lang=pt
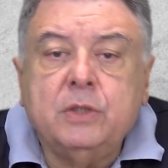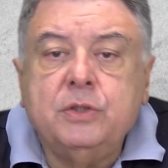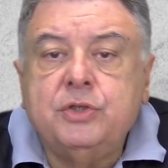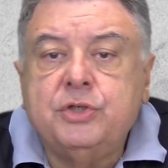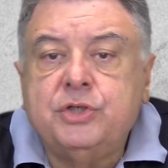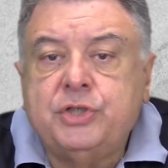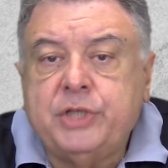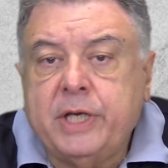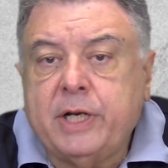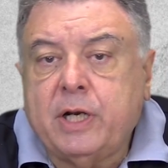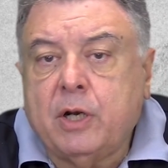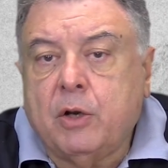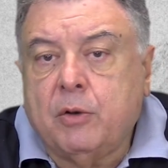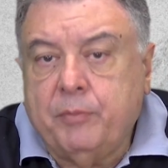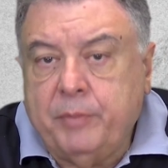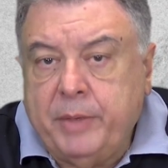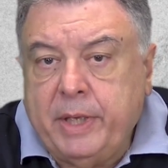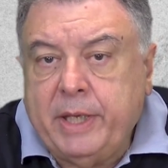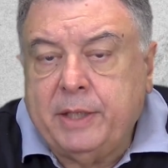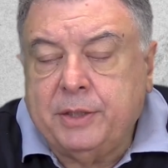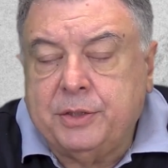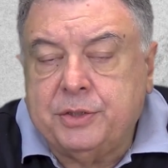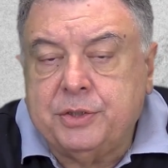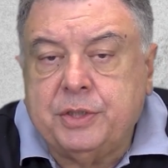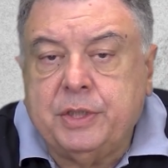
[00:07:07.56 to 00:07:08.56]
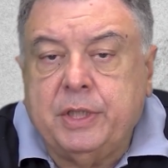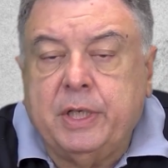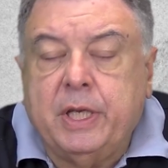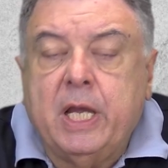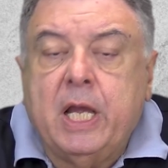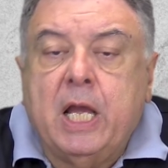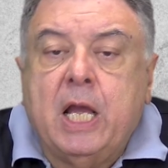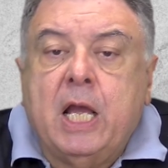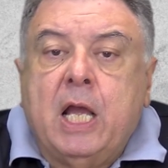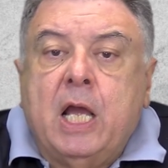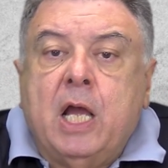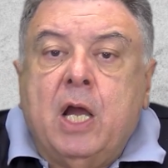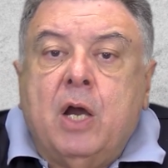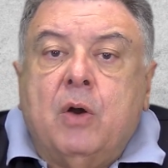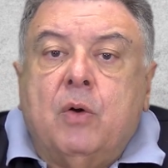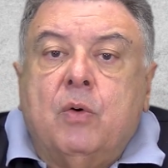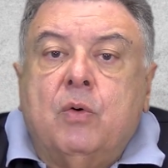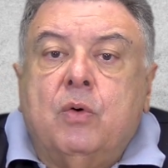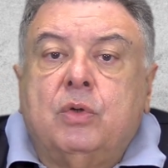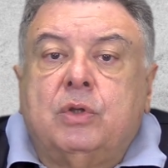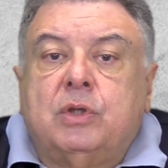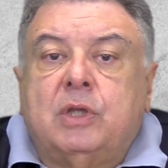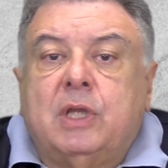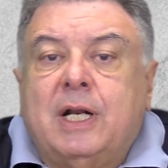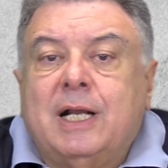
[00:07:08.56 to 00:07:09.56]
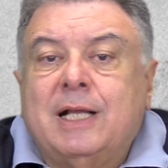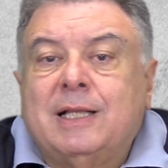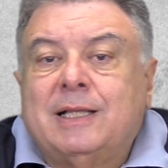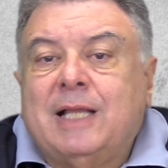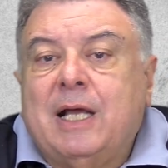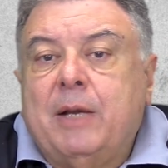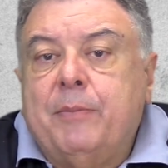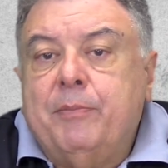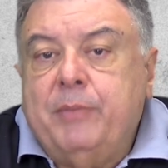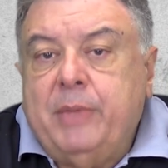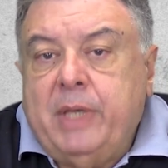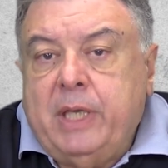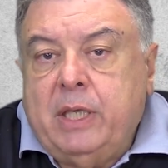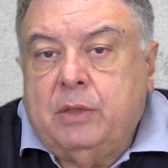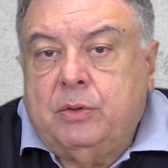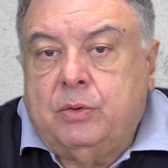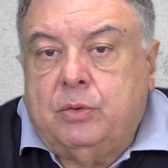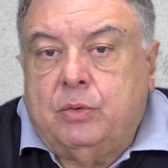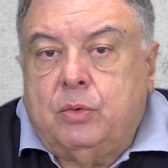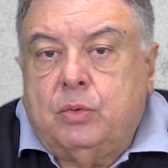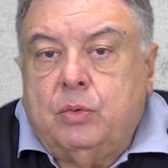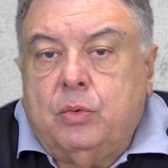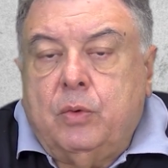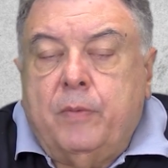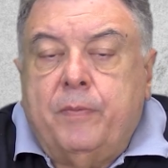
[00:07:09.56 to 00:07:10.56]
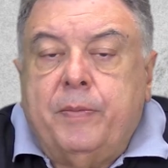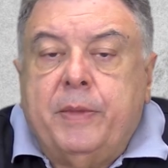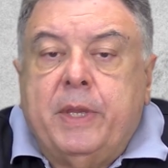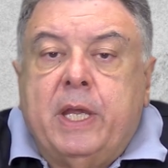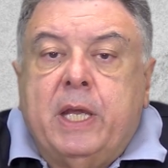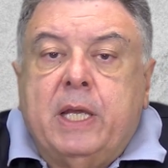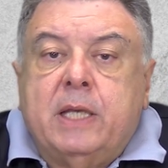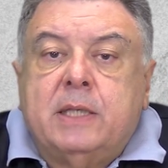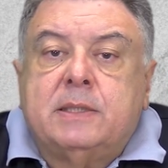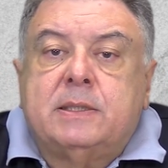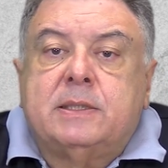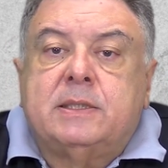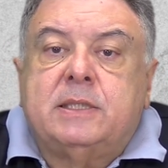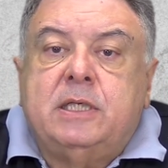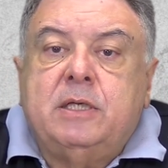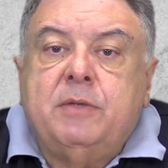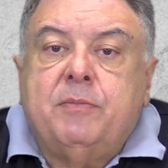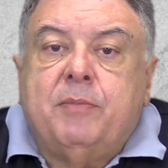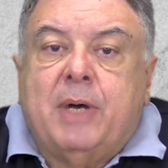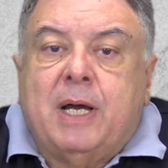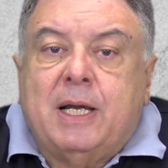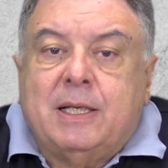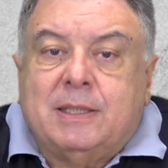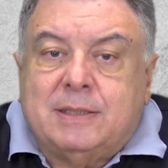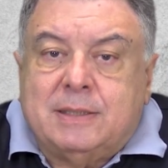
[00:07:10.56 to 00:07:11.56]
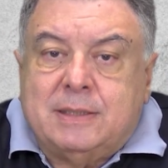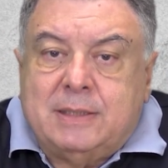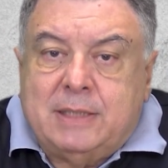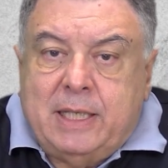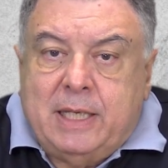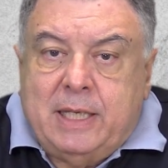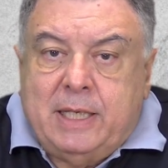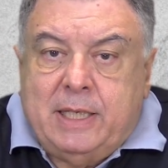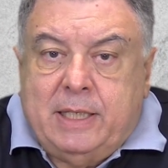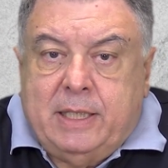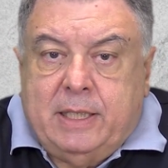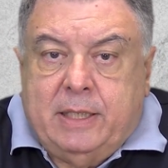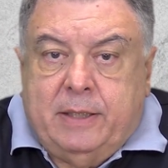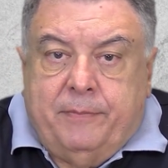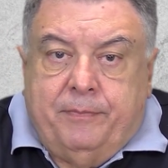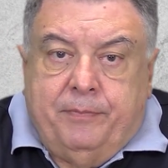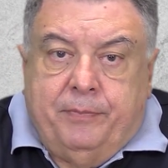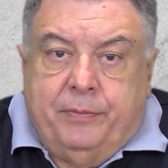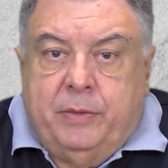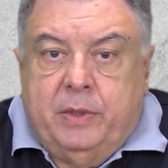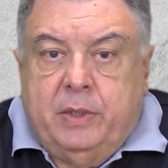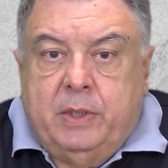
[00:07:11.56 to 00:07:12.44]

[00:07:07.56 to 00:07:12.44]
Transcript: Geralmente, o tratamento se baseia